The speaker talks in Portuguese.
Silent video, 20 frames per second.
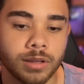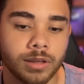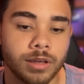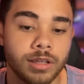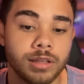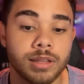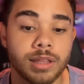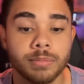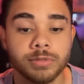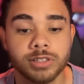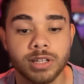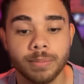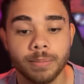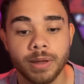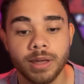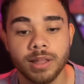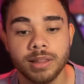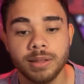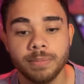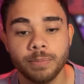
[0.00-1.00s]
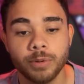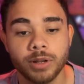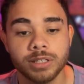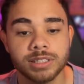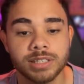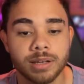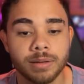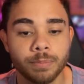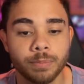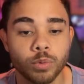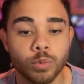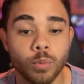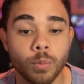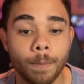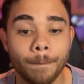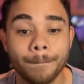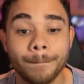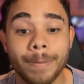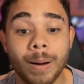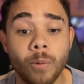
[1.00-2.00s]
E temos também ali, por exemplo, um
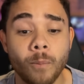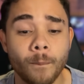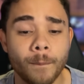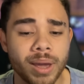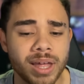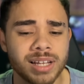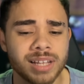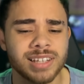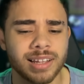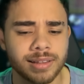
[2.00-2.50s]
Palmeiras